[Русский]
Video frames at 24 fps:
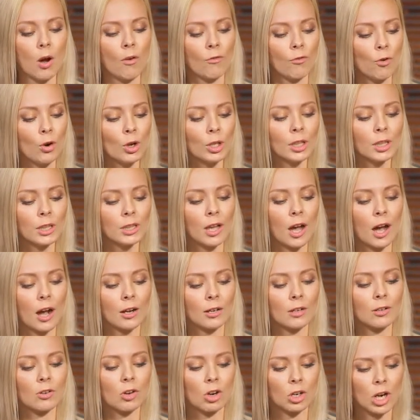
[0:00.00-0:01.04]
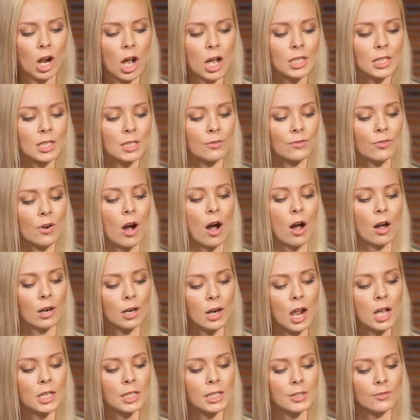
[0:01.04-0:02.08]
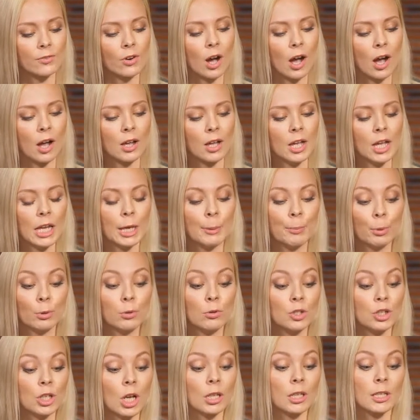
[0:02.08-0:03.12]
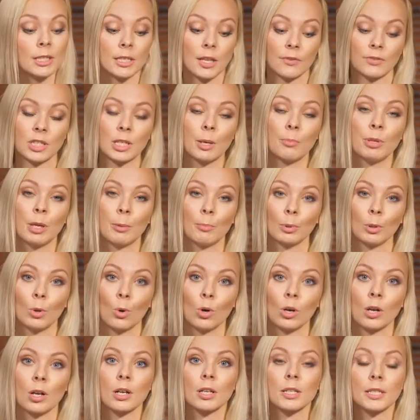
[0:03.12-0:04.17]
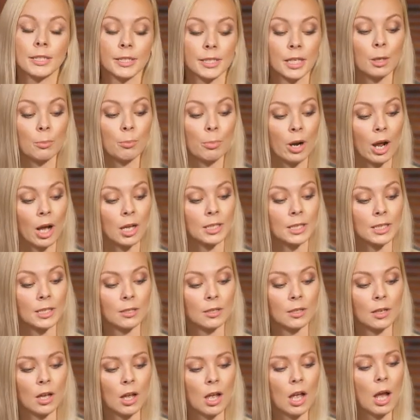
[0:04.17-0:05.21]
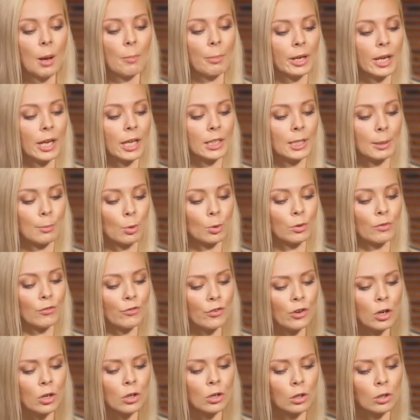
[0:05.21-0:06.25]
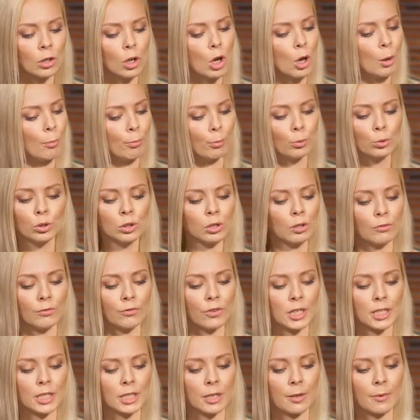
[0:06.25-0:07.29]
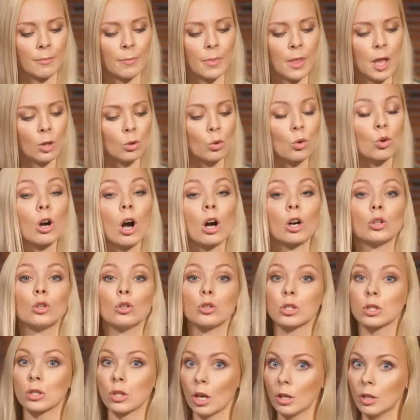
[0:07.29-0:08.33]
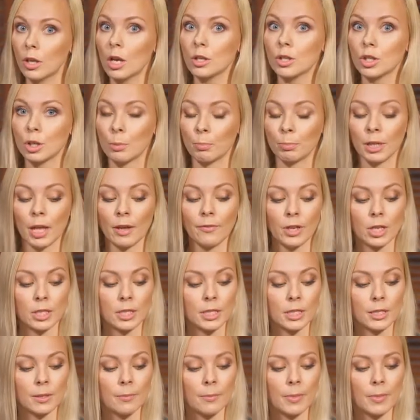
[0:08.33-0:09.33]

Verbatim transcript: Вот так, раз-два, раз-два. И получалось совсем неплохо, стиль брас. При этом он фыркал, будто в воде, но как настоящий пловец.